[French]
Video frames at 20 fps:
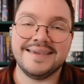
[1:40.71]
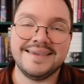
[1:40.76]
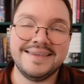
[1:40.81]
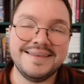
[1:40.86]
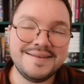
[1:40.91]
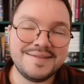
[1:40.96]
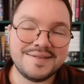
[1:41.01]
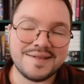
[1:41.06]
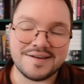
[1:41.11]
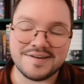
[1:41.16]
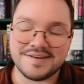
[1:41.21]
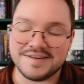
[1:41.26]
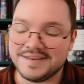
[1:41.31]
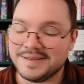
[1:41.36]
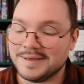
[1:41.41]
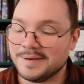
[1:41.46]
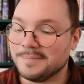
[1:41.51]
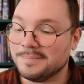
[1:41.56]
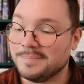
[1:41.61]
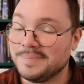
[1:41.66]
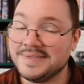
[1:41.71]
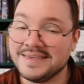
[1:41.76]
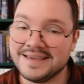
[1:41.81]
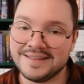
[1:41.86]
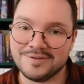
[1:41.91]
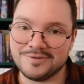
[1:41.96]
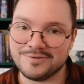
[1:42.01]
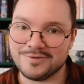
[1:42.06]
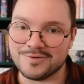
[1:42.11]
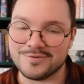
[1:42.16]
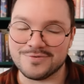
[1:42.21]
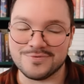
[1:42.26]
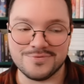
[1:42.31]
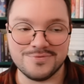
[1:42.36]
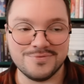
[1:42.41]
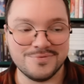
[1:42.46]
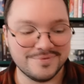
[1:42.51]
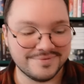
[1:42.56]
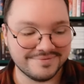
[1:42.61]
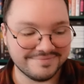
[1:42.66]
Et il s'agit, bien
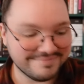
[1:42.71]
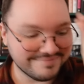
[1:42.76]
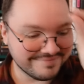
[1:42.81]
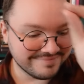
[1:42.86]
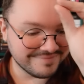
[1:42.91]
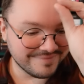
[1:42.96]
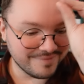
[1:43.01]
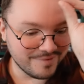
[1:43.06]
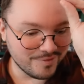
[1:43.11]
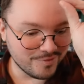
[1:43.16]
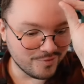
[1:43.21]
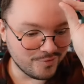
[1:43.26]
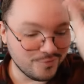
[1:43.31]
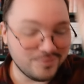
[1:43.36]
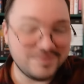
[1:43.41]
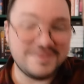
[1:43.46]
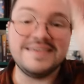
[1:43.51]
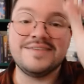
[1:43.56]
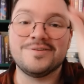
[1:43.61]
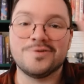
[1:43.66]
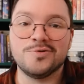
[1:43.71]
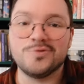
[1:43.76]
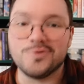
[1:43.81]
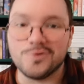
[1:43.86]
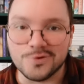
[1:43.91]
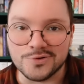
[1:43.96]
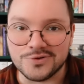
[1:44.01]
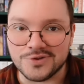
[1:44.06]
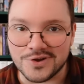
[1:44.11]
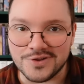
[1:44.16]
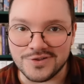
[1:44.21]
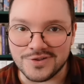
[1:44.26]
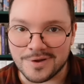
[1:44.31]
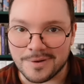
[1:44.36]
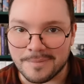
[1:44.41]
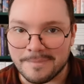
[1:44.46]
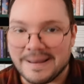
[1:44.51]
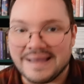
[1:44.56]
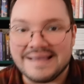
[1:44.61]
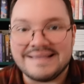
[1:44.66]
entendu, du titre de
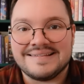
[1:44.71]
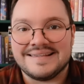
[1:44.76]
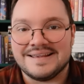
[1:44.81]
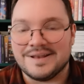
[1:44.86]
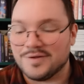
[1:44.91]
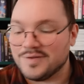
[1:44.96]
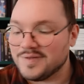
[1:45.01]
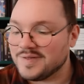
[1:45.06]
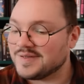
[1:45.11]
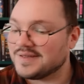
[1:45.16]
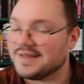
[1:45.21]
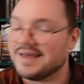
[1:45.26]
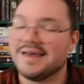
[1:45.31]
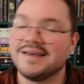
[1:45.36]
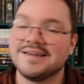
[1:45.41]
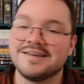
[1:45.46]
l'automne par excellence.